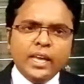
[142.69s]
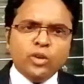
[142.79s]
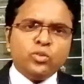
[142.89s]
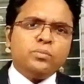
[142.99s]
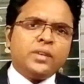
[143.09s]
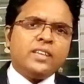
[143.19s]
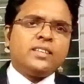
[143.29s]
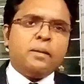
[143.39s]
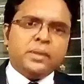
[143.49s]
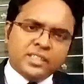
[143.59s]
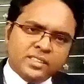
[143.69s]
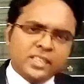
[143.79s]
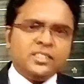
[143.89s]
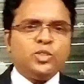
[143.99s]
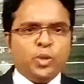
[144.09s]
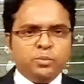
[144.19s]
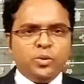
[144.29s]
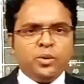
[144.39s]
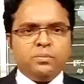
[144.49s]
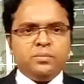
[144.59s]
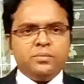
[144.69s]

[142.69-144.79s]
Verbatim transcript: এরকম কাজ আমাদের দেশেই সম্ভব